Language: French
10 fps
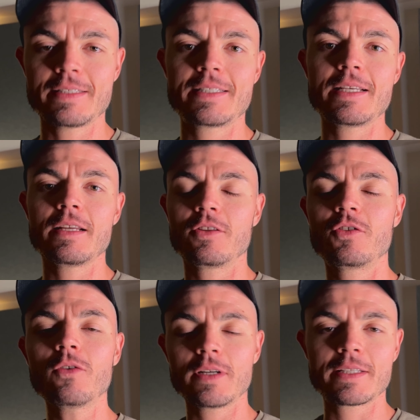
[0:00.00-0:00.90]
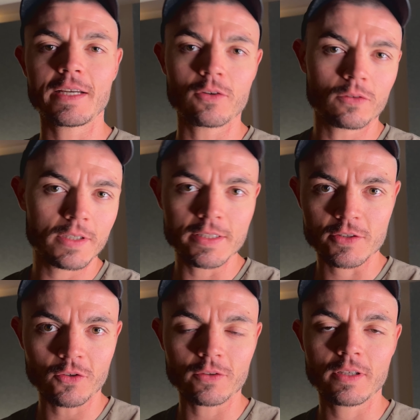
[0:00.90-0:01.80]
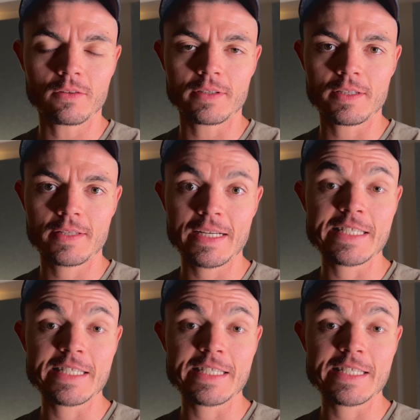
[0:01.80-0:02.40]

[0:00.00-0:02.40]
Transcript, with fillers: C'est dans les très grandes lignes, sans entrer dans le détail,